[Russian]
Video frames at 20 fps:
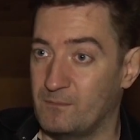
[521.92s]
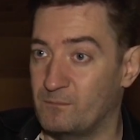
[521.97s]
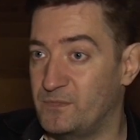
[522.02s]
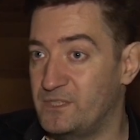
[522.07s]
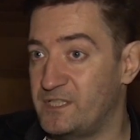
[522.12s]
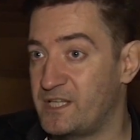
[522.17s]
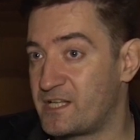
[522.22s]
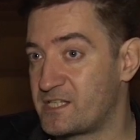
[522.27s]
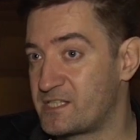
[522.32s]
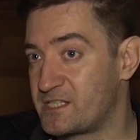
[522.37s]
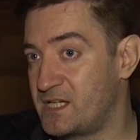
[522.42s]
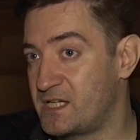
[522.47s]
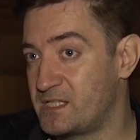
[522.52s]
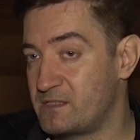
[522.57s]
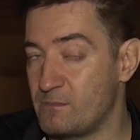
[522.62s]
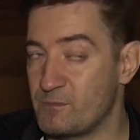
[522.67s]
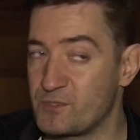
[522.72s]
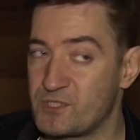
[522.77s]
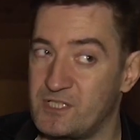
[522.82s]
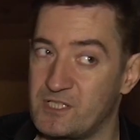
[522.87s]
Мы не
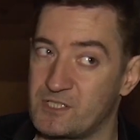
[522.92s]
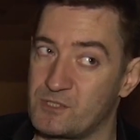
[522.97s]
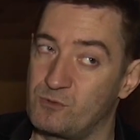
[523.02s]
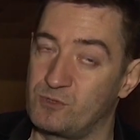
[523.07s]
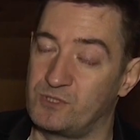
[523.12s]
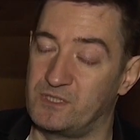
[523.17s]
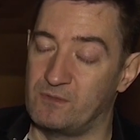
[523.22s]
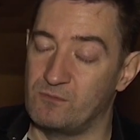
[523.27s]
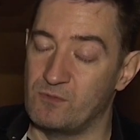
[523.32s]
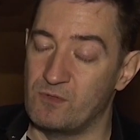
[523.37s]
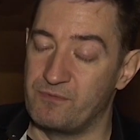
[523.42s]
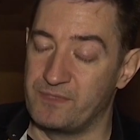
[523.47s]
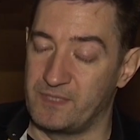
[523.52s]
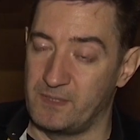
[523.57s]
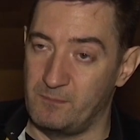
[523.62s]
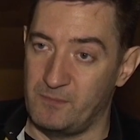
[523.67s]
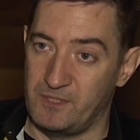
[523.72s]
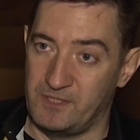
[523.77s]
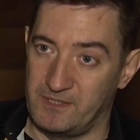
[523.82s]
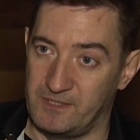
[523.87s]
рассказываем сказку того
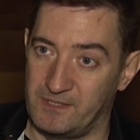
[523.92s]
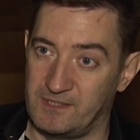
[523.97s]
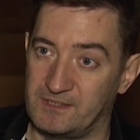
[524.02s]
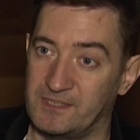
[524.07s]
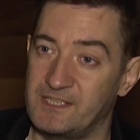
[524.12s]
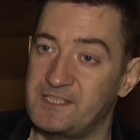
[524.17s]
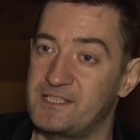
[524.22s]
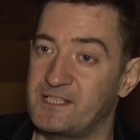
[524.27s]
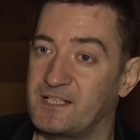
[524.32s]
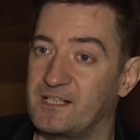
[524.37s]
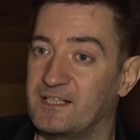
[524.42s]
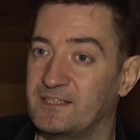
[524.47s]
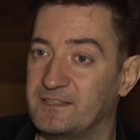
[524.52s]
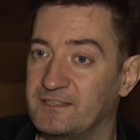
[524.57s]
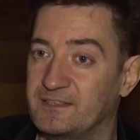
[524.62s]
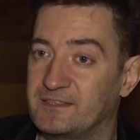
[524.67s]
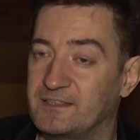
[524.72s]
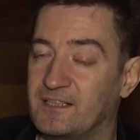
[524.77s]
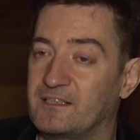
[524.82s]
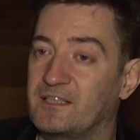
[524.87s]
времени. Классика,
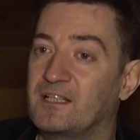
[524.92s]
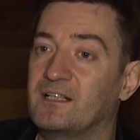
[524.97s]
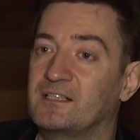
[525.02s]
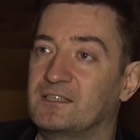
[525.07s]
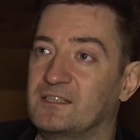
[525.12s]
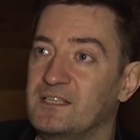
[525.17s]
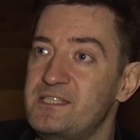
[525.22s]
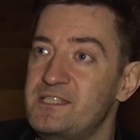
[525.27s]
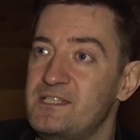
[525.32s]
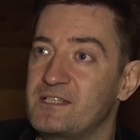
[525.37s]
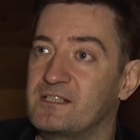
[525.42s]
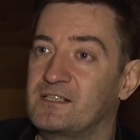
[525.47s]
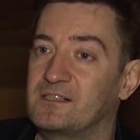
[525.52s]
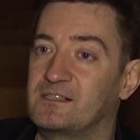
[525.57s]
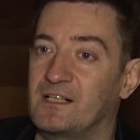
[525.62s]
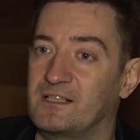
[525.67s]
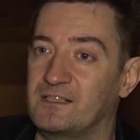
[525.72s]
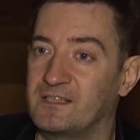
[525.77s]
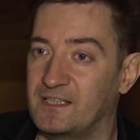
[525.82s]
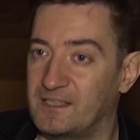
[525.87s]
она тогда классика,
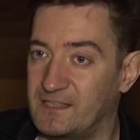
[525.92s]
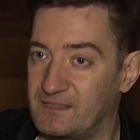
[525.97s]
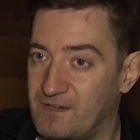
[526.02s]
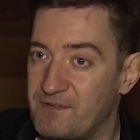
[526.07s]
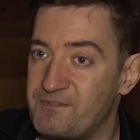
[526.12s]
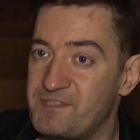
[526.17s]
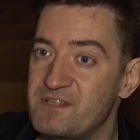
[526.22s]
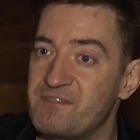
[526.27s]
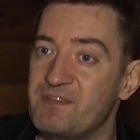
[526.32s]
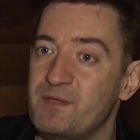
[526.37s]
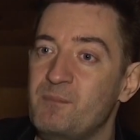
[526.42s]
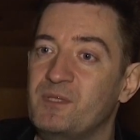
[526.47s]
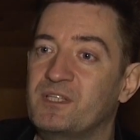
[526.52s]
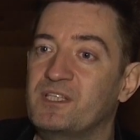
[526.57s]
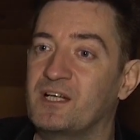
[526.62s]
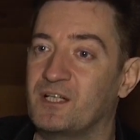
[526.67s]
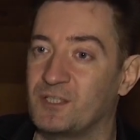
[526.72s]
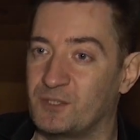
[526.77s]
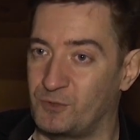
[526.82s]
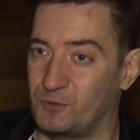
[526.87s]
когда она во все
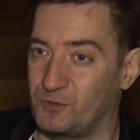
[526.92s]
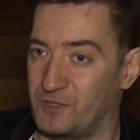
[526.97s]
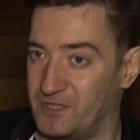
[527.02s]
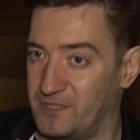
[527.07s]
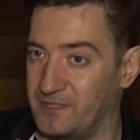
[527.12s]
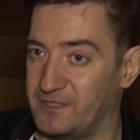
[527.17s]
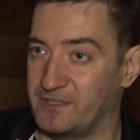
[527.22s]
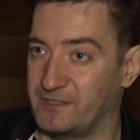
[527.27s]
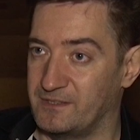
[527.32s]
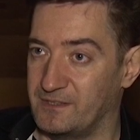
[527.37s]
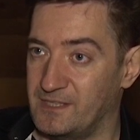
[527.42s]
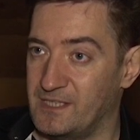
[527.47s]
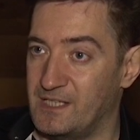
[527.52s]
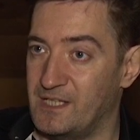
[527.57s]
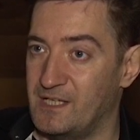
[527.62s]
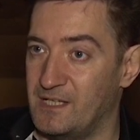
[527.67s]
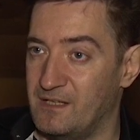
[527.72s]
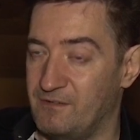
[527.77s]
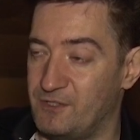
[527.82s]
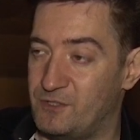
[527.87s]
времена актуальна
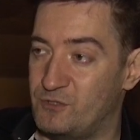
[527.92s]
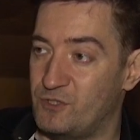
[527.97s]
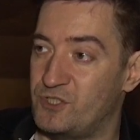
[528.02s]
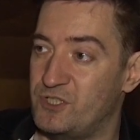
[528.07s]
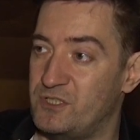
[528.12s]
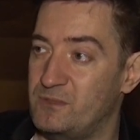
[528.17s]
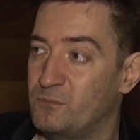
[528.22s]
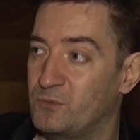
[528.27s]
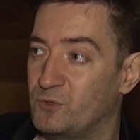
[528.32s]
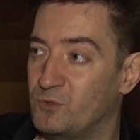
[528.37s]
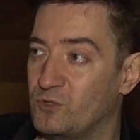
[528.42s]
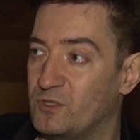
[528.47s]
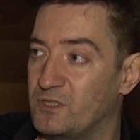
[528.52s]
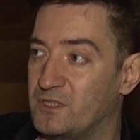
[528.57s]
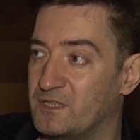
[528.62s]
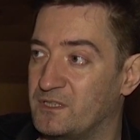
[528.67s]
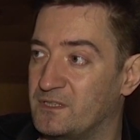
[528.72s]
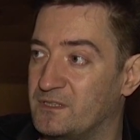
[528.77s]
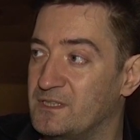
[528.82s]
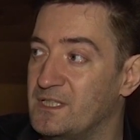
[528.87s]
ведь очень
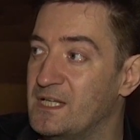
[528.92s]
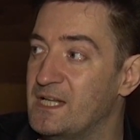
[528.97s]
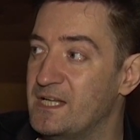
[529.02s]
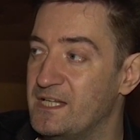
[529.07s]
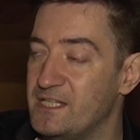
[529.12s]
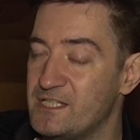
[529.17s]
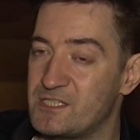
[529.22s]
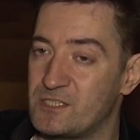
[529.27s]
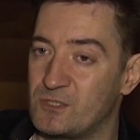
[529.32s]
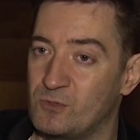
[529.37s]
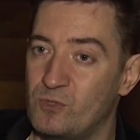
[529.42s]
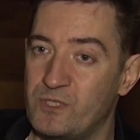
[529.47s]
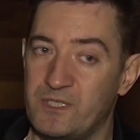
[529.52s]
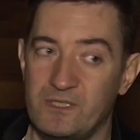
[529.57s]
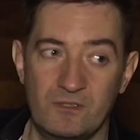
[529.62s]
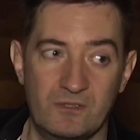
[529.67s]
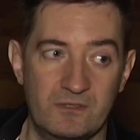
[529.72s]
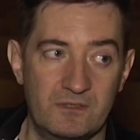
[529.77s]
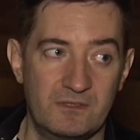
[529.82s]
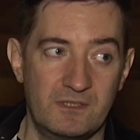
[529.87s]
много
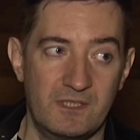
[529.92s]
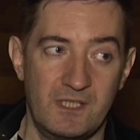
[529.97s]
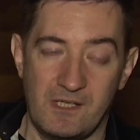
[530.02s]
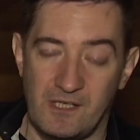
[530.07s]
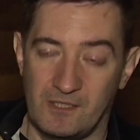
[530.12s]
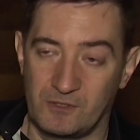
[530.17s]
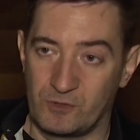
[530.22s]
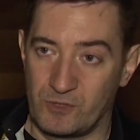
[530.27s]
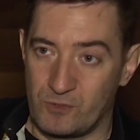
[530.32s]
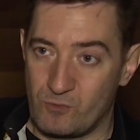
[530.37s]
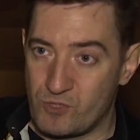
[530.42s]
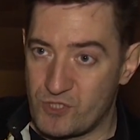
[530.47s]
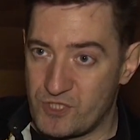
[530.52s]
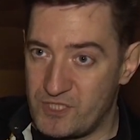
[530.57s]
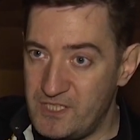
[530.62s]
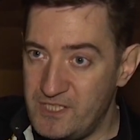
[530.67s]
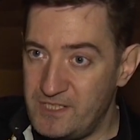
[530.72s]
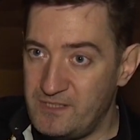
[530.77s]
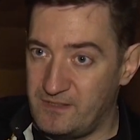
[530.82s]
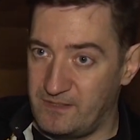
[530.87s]
историй, э, которые
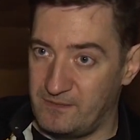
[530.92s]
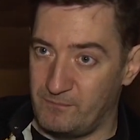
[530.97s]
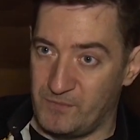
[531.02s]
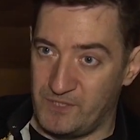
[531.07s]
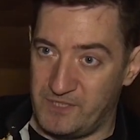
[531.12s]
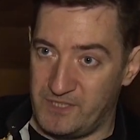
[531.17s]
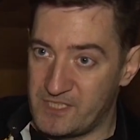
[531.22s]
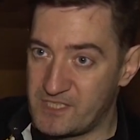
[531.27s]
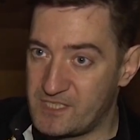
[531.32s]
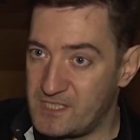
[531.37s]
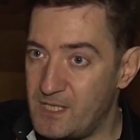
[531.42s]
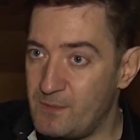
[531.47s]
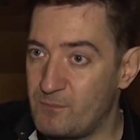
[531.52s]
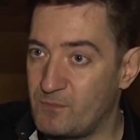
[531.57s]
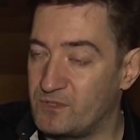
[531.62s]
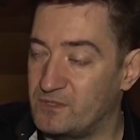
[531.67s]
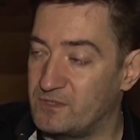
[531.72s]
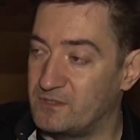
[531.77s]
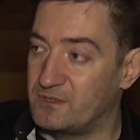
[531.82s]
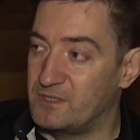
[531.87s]
ушли. Мы не
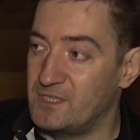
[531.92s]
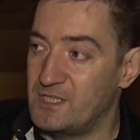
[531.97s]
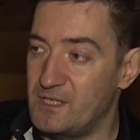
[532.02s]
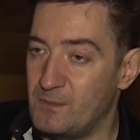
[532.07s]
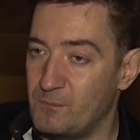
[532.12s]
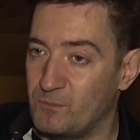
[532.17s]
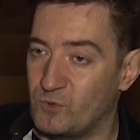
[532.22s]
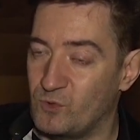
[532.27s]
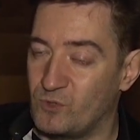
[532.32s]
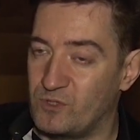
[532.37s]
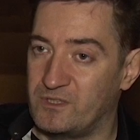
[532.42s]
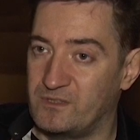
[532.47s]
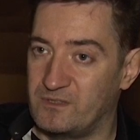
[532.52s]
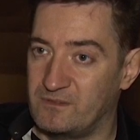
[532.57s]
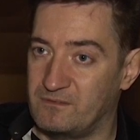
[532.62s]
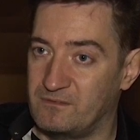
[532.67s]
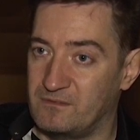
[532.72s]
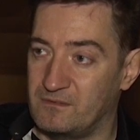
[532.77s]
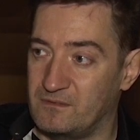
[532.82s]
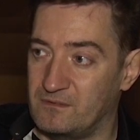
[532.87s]
знаем э, много,
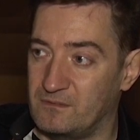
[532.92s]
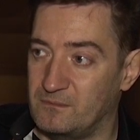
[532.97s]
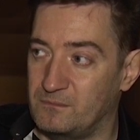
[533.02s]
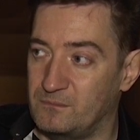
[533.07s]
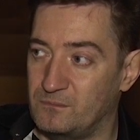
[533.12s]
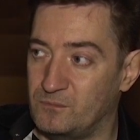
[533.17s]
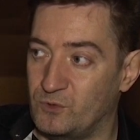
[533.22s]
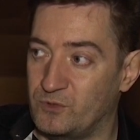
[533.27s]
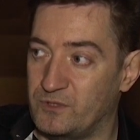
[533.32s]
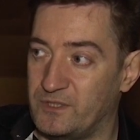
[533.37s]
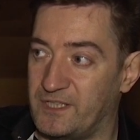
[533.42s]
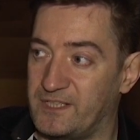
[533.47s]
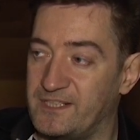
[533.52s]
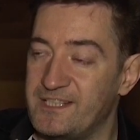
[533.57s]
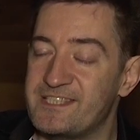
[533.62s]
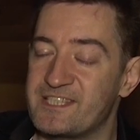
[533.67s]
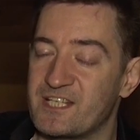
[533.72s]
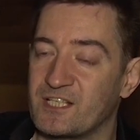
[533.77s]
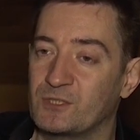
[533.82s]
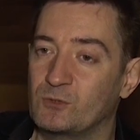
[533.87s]
э, многих
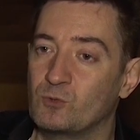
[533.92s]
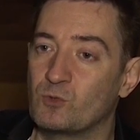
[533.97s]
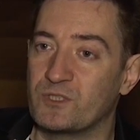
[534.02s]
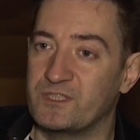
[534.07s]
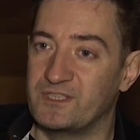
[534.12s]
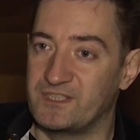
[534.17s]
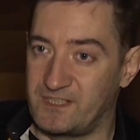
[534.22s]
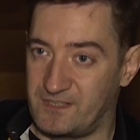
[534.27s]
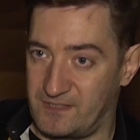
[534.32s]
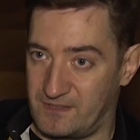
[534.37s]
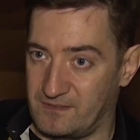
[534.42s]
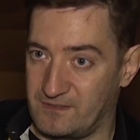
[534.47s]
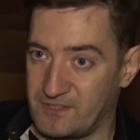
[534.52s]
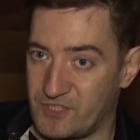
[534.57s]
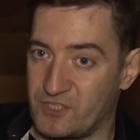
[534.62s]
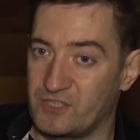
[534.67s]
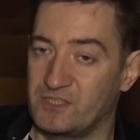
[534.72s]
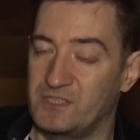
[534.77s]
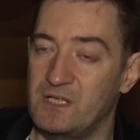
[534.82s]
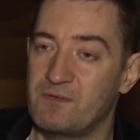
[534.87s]
литературных
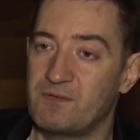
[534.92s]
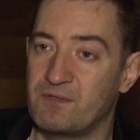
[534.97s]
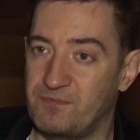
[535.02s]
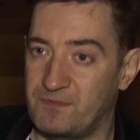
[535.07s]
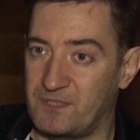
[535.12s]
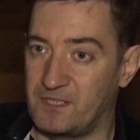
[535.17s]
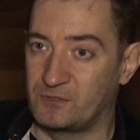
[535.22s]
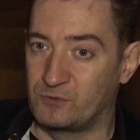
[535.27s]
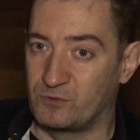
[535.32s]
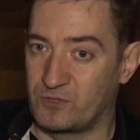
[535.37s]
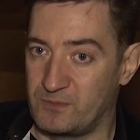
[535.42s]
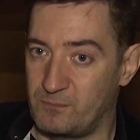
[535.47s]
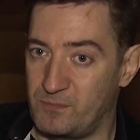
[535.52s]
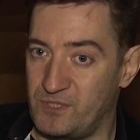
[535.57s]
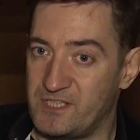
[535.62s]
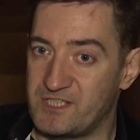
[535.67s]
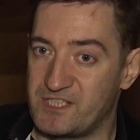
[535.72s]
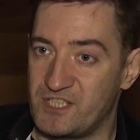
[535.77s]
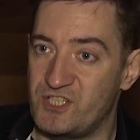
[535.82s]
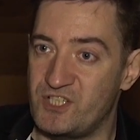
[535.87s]
шедевров, которые
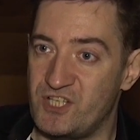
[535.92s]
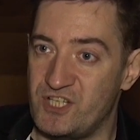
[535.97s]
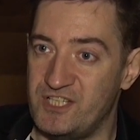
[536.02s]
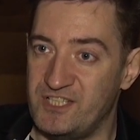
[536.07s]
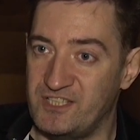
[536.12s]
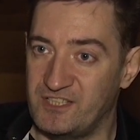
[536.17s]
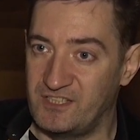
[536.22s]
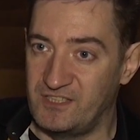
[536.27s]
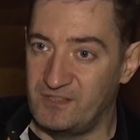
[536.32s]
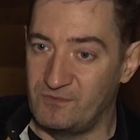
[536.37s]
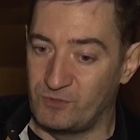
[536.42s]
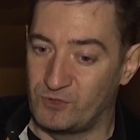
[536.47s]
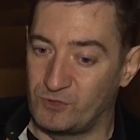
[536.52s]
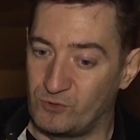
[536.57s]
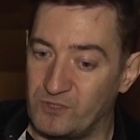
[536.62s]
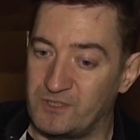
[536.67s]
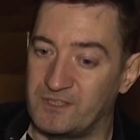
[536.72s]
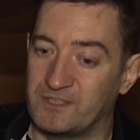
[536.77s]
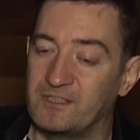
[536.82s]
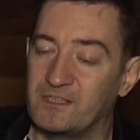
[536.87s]
были сочинены вот
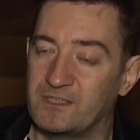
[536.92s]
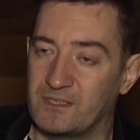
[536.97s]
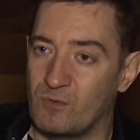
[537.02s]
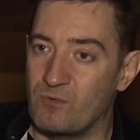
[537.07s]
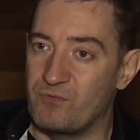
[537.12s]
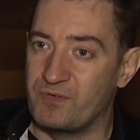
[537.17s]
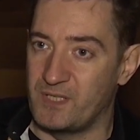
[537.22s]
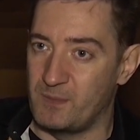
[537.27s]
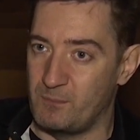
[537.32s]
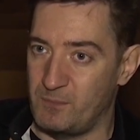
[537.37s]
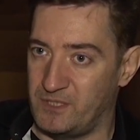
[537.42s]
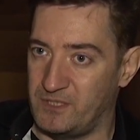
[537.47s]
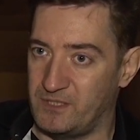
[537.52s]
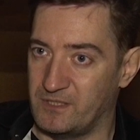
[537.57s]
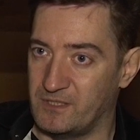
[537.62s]
только для того времени.